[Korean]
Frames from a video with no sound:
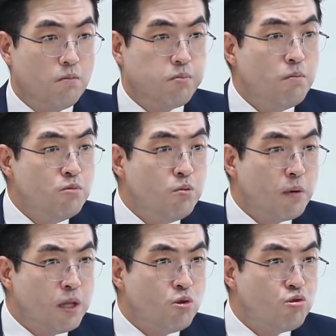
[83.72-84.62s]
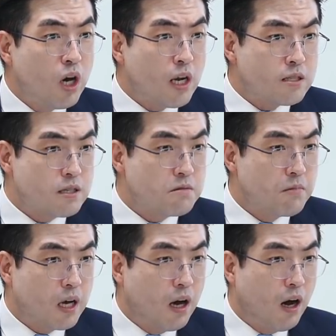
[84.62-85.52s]
법무법인 누가
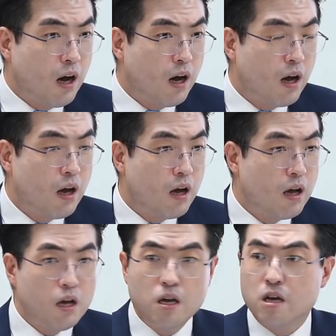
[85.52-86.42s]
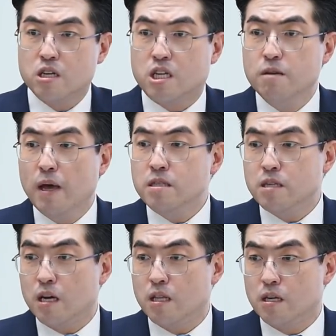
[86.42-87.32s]
나섰습니까? 김현장?
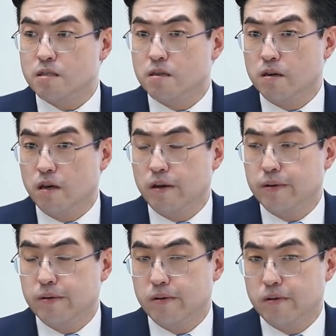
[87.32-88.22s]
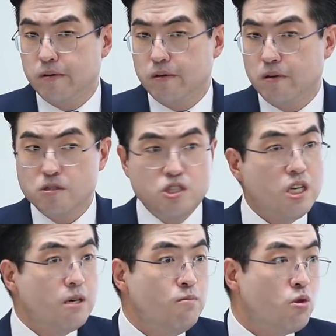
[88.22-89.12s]
김현장이 나선 거예요.
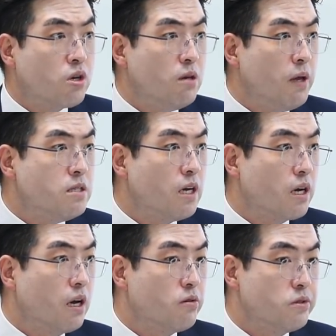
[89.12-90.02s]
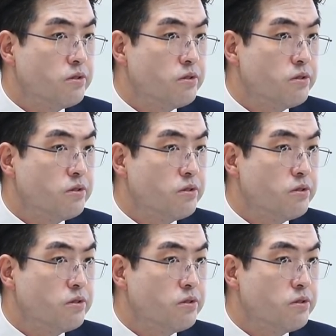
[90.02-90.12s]
지금도 김현장이 하고